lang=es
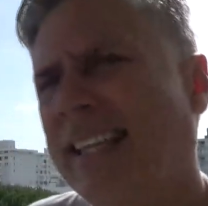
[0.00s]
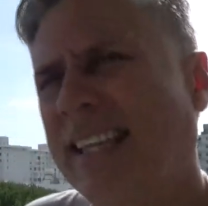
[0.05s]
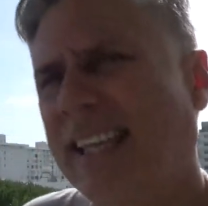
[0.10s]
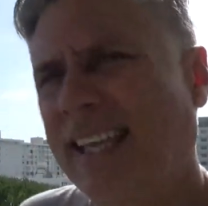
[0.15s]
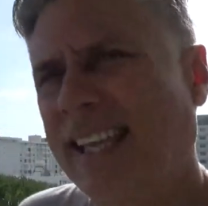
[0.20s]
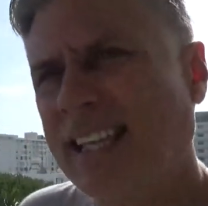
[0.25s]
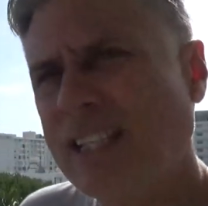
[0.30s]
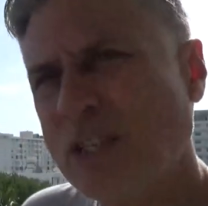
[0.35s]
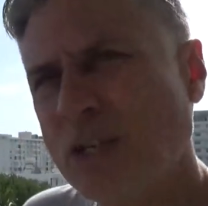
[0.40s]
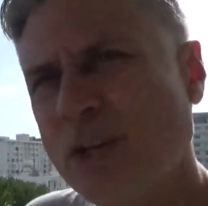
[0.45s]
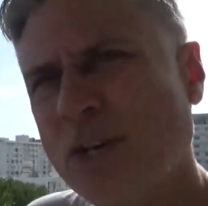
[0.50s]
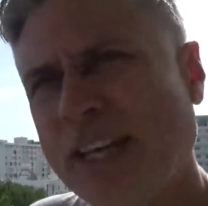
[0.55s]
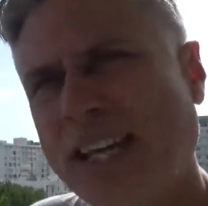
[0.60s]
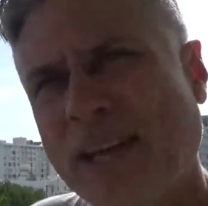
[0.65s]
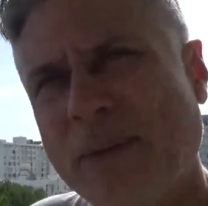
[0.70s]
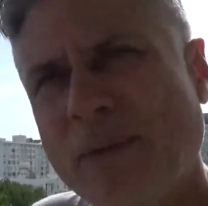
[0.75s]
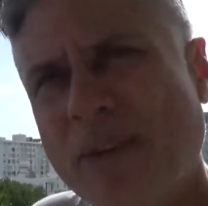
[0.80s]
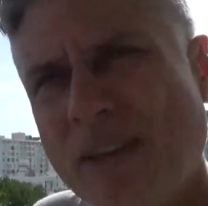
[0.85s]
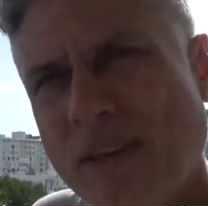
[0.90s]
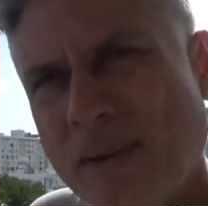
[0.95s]
De esos
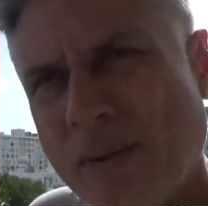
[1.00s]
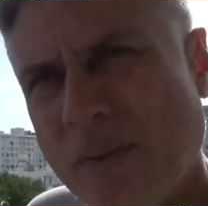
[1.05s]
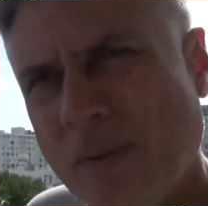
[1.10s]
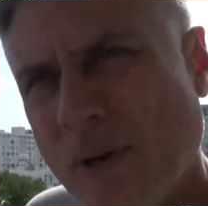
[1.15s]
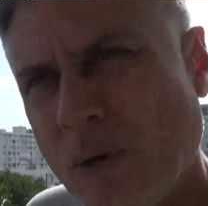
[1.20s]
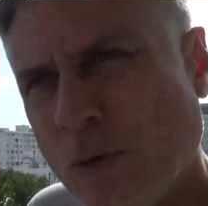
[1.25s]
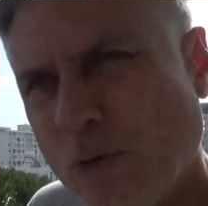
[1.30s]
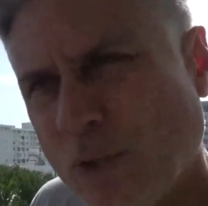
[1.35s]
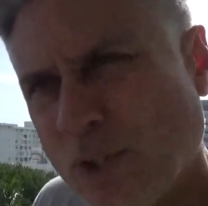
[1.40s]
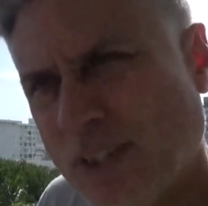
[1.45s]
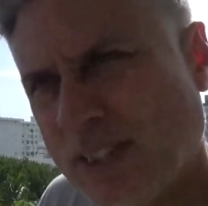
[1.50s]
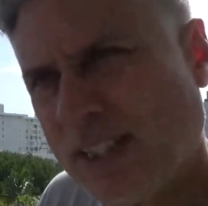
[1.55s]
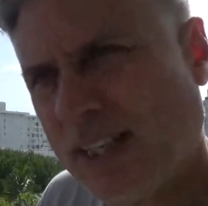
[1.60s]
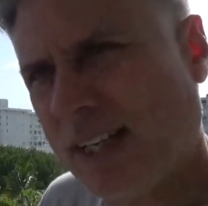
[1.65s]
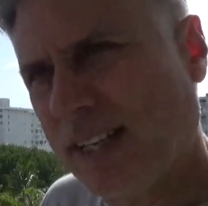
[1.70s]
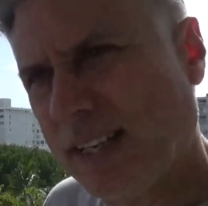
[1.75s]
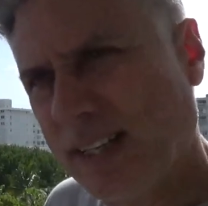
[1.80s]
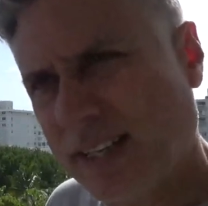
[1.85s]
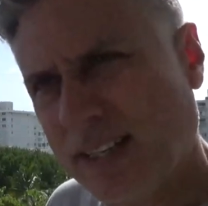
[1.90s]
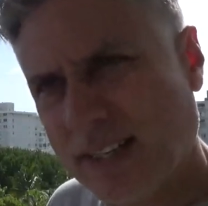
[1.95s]
que a mí me
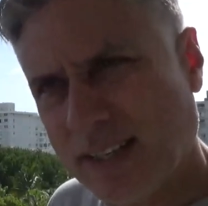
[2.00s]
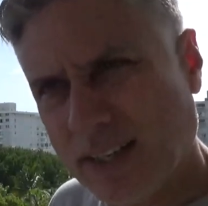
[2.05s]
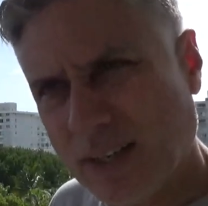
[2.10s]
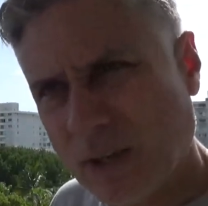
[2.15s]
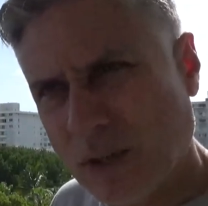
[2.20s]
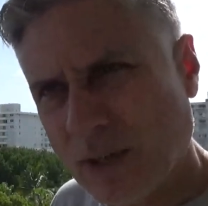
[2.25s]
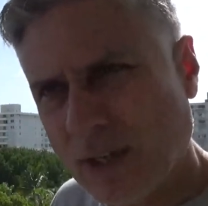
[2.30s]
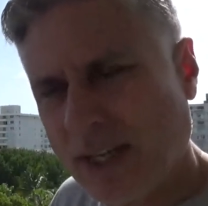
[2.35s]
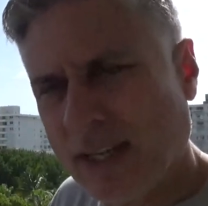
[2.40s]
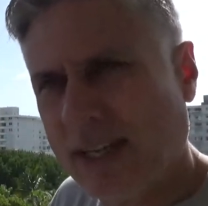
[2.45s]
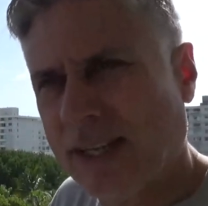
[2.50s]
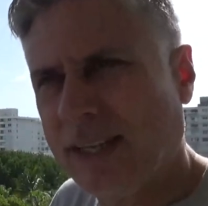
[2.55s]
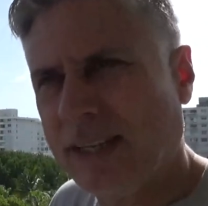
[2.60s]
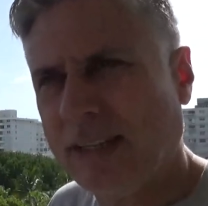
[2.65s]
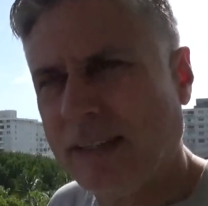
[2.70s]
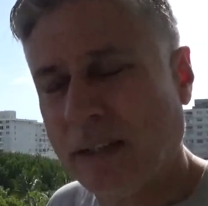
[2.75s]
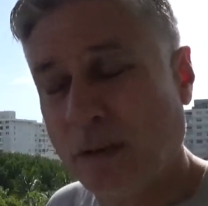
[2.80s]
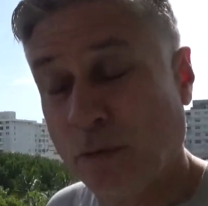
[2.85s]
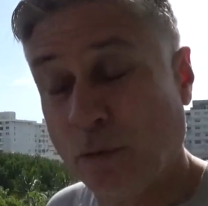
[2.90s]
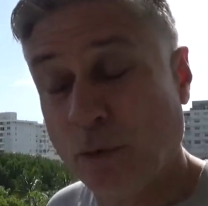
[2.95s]
gustan y de los que
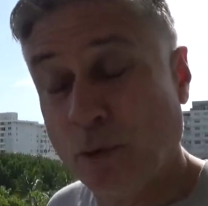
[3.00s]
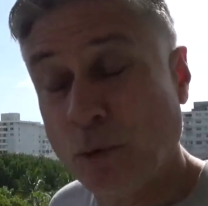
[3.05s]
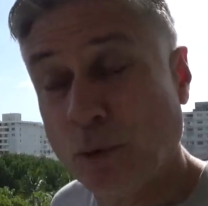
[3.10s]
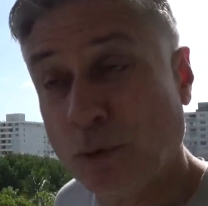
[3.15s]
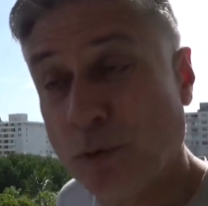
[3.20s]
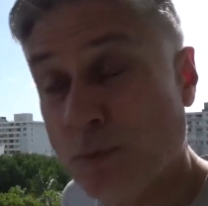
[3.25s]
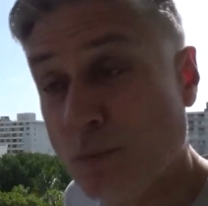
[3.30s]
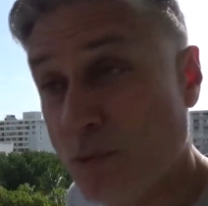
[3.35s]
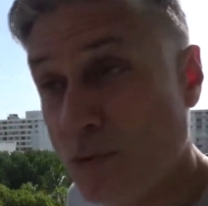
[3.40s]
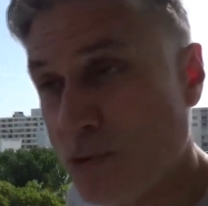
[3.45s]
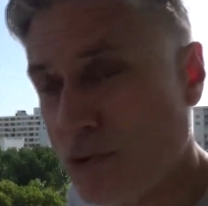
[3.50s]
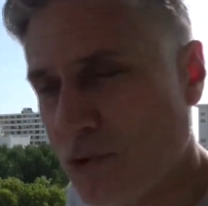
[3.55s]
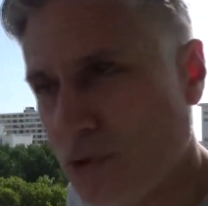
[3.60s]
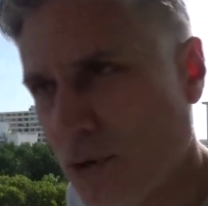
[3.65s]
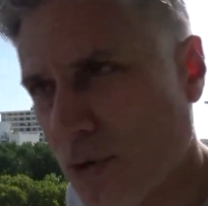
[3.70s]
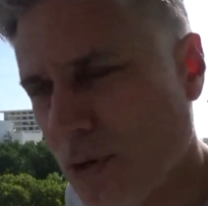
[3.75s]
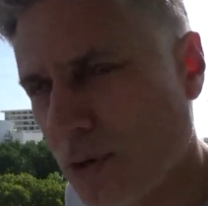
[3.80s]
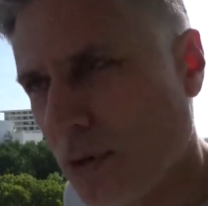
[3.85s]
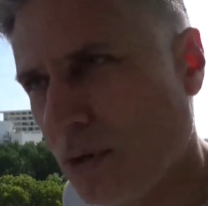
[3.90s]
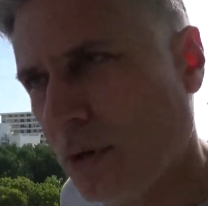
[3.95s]
disfruto mucho,
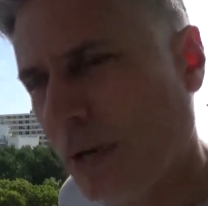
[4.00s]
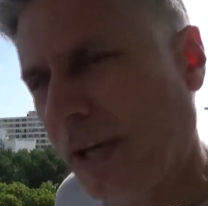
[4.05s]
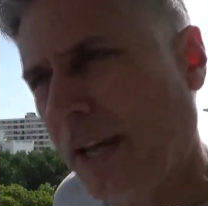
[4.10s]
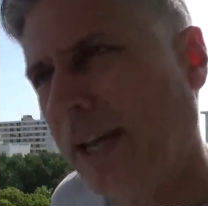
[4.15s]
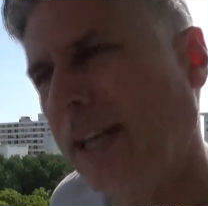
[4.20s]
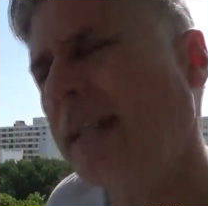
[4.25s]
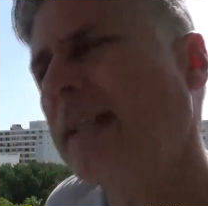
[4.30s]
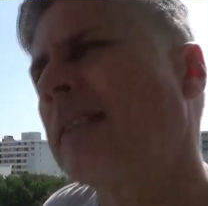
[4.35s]
¿ok?